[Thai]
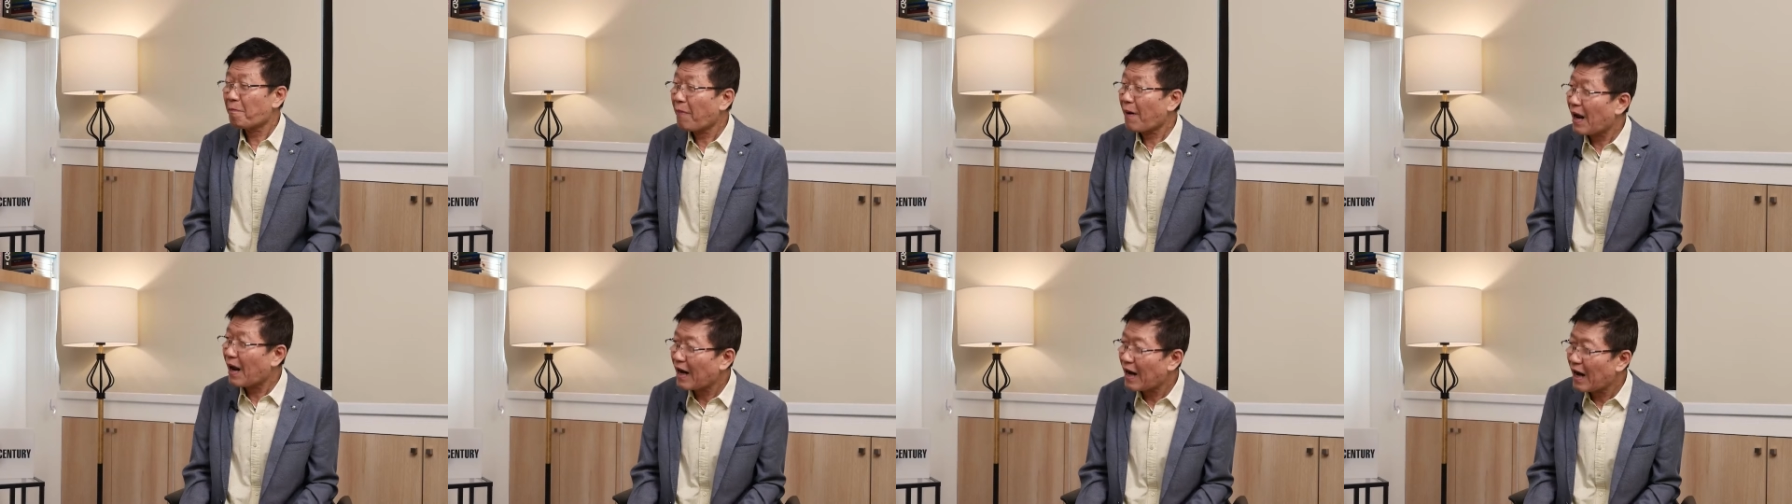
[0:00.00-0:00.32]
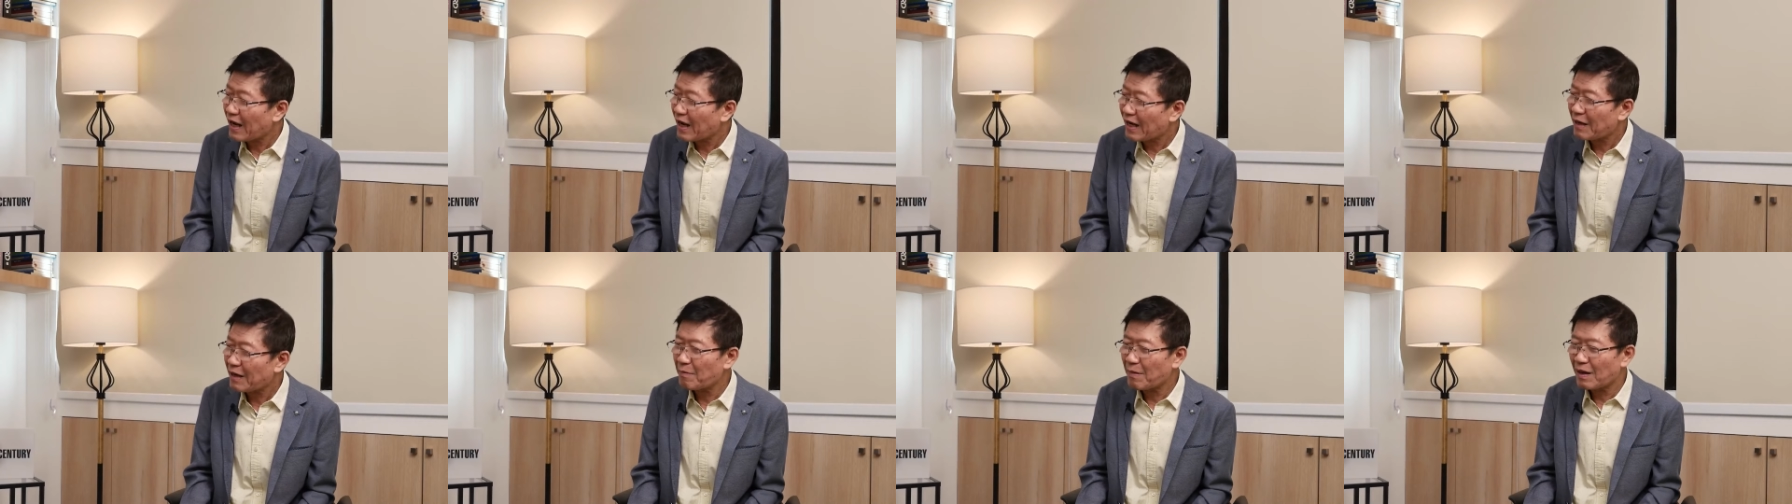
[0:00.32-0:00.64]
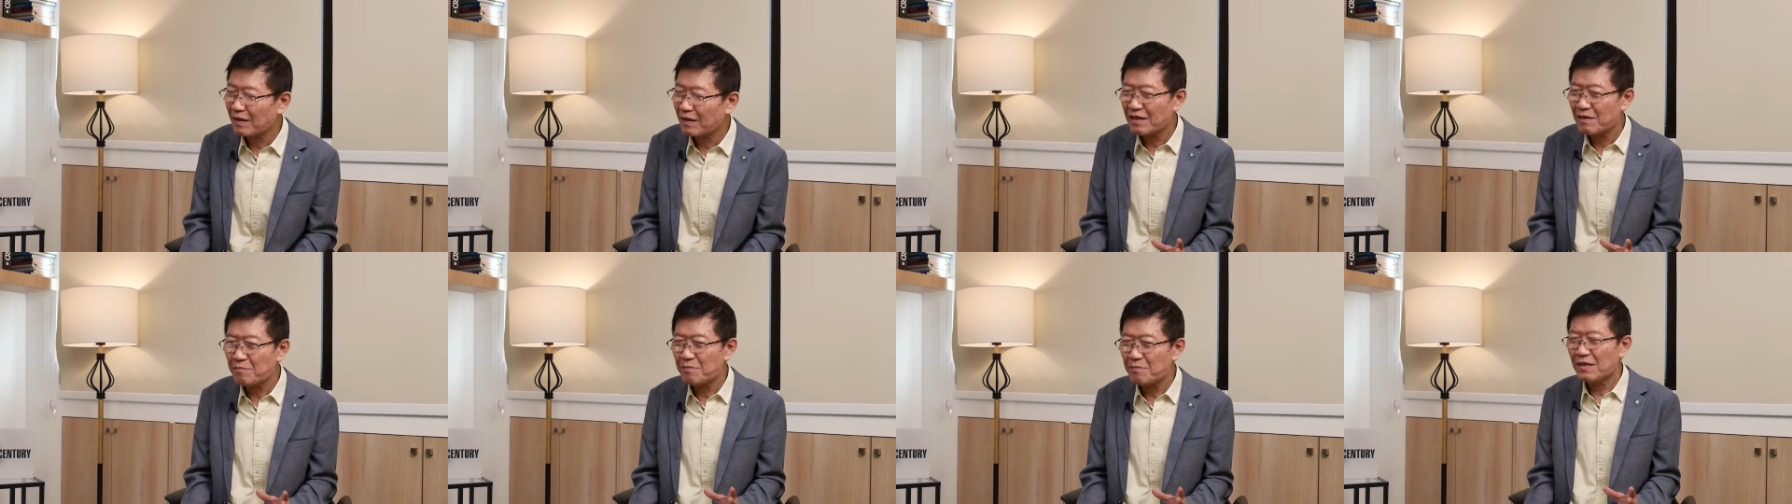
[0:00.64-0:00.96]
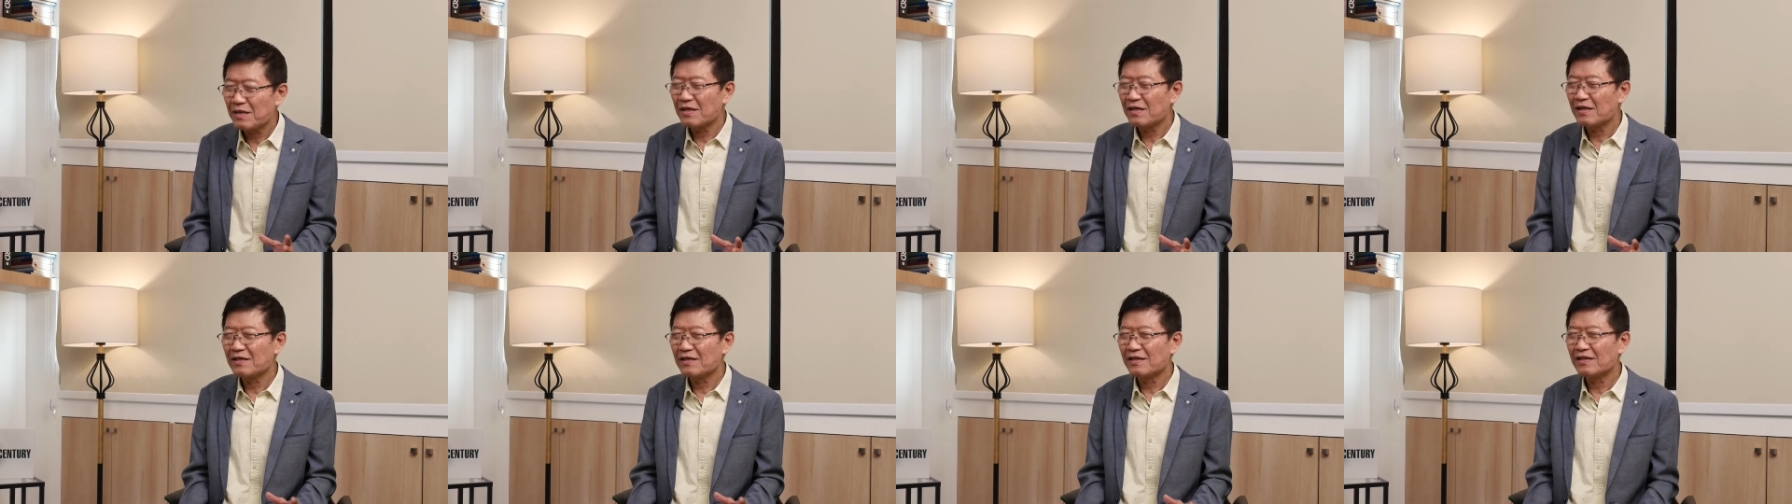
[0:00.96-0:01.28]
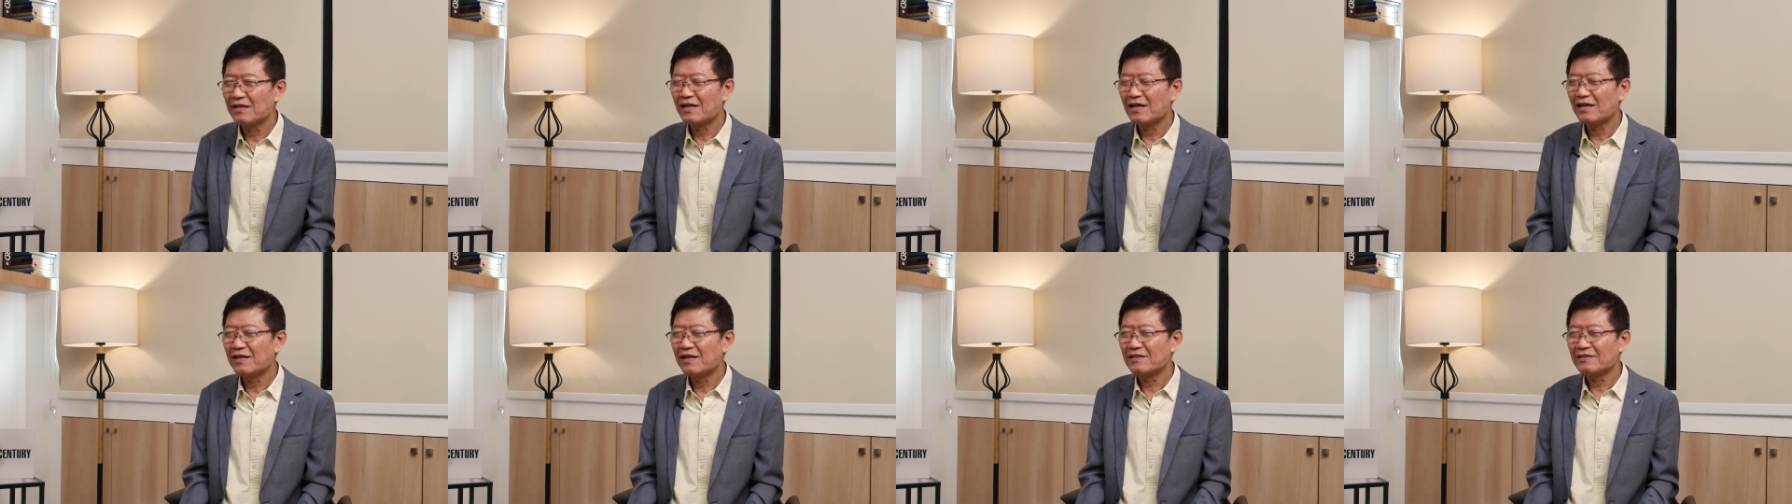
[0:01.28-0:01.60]
พันละกำลังที่มี
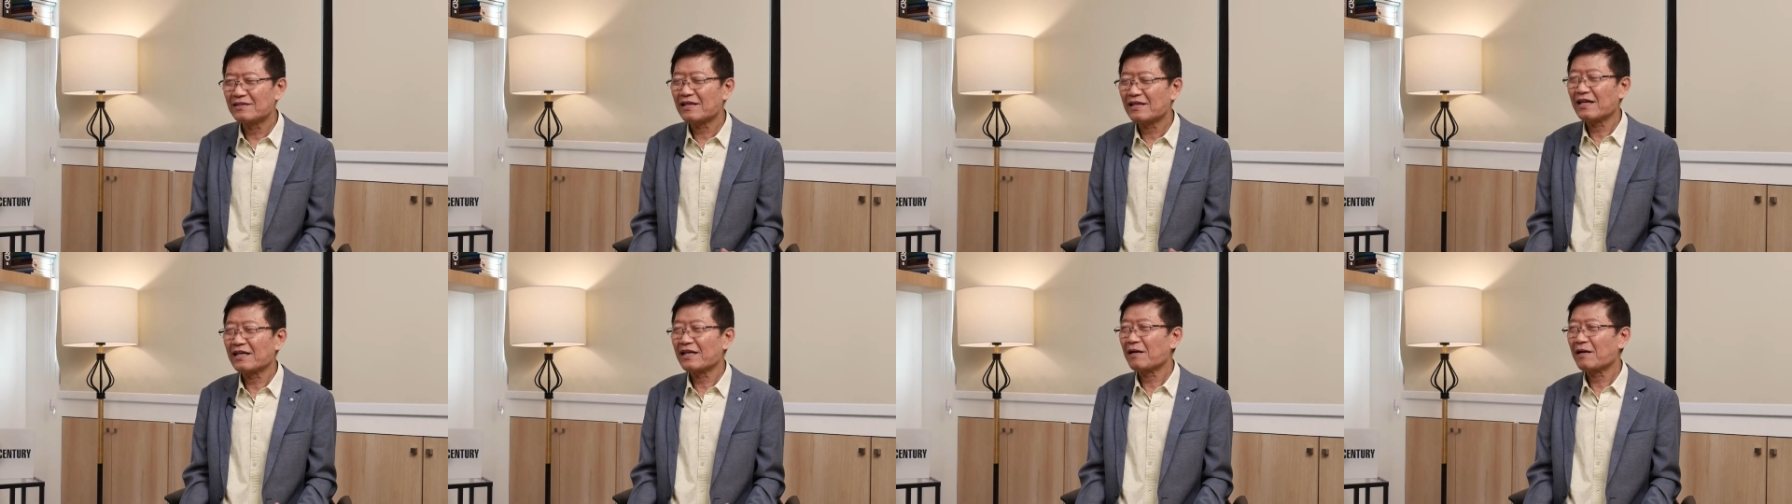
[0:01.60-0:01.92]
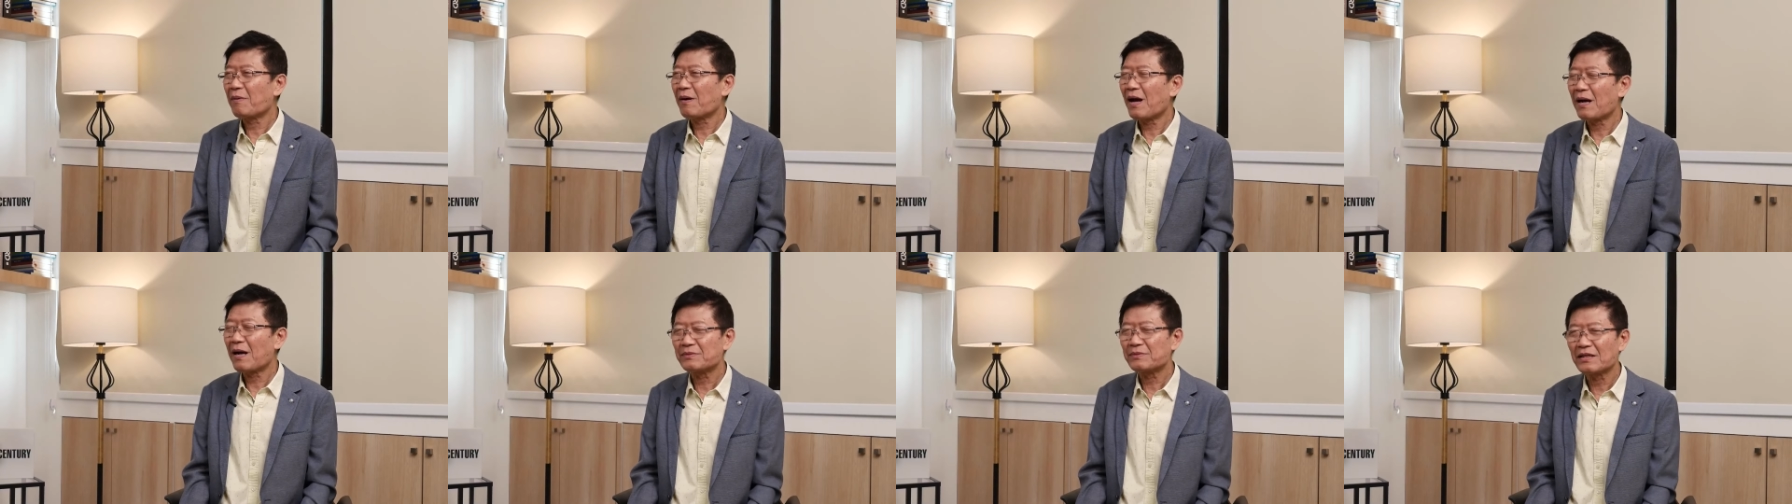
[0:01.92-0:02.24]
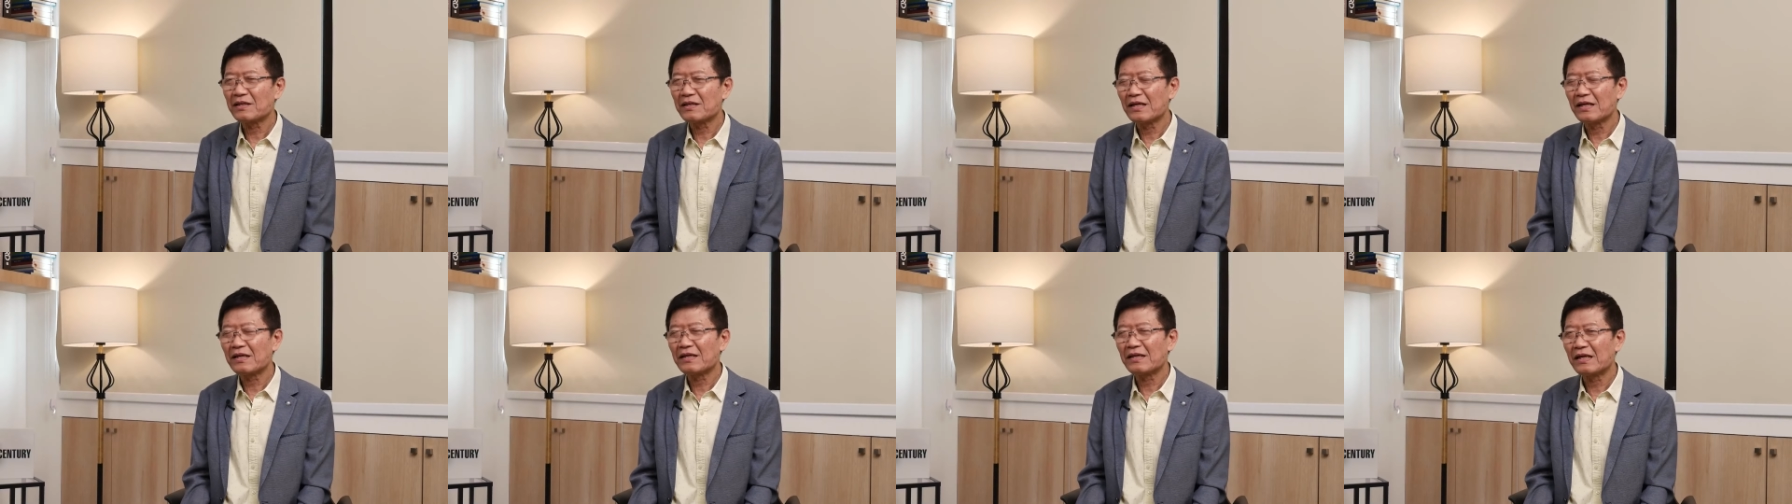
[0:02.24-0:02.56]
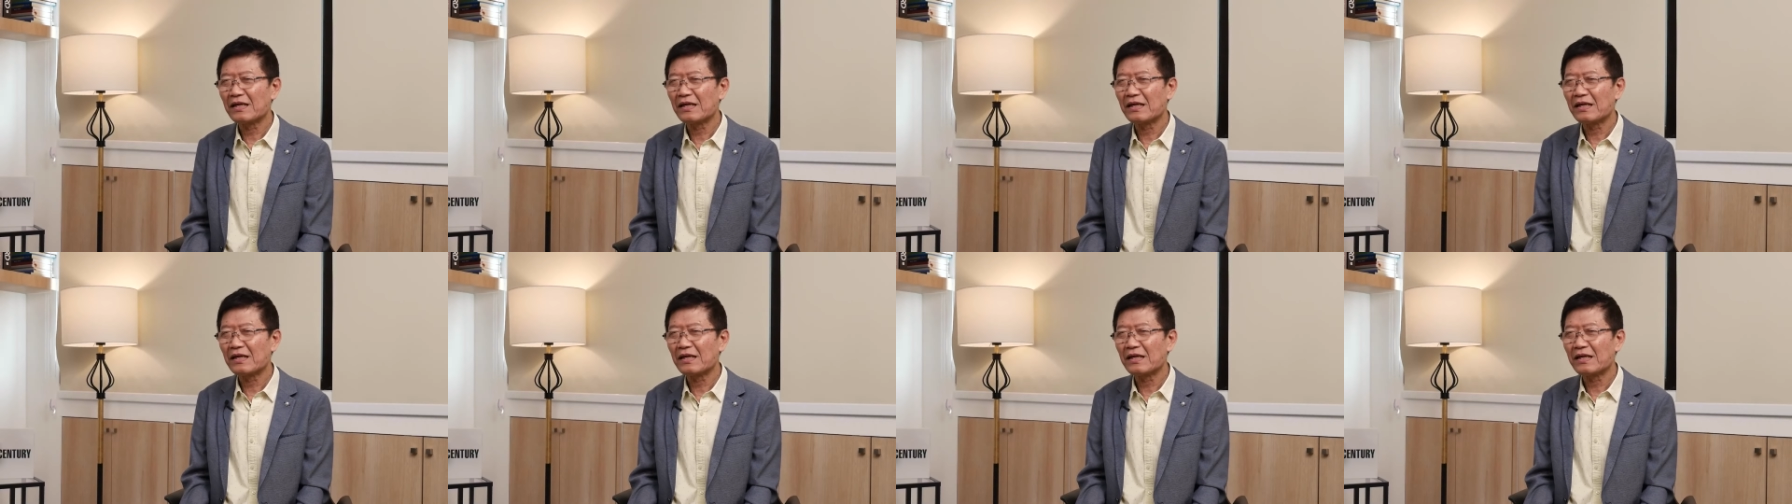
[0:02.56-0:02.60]
ศักยภาพสักนิด